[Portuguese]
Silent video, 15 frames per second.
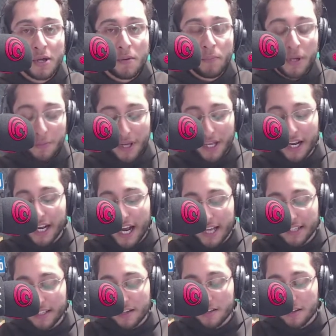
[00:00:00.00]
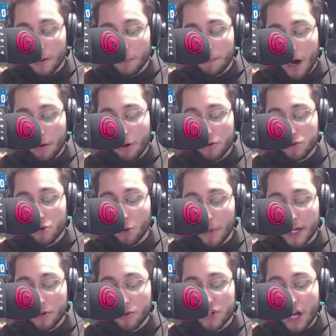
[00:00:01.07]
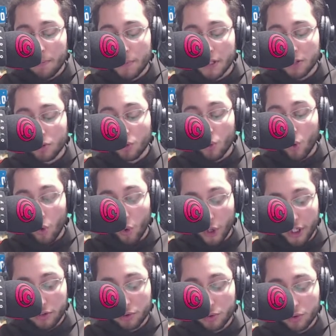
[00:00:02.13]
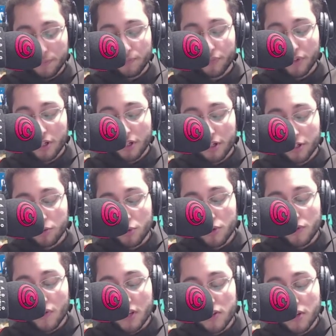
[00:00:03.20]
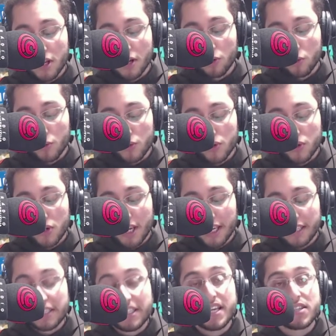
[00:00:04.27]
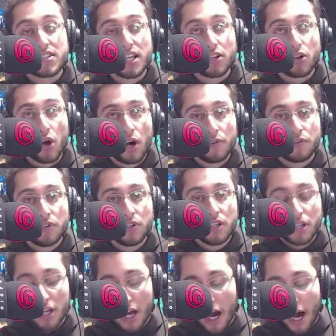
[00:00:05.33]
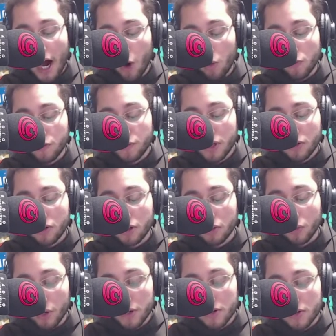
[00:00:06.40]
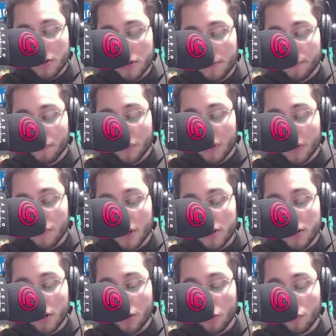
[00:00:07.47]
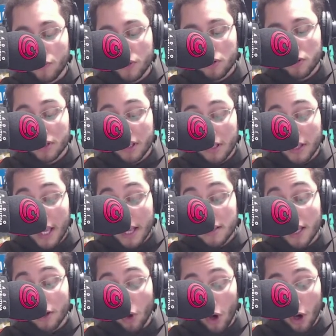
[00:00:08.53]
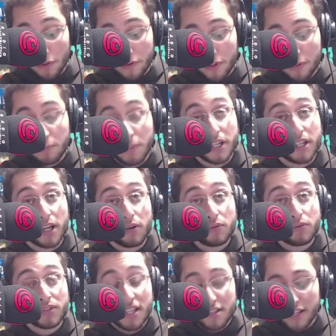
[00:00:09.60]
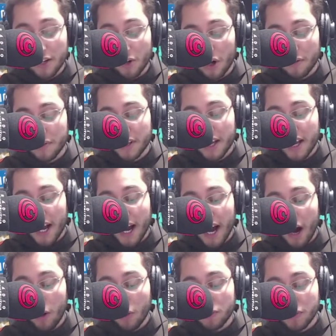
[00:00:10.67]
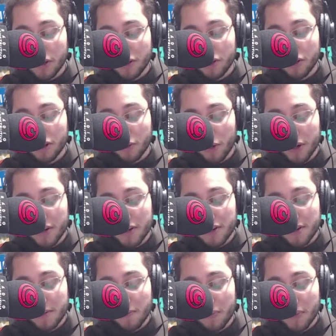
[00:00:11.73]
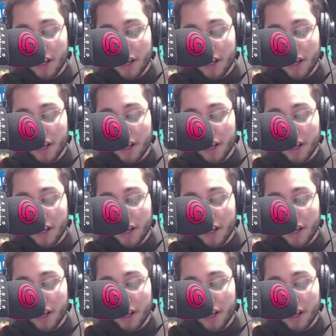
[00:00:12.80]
Primeira carta de São Paulo aos Romanos, capítulo 8, dos versículos 19 ao 22. Versículo 20, 19, perdão, 19 ao 22.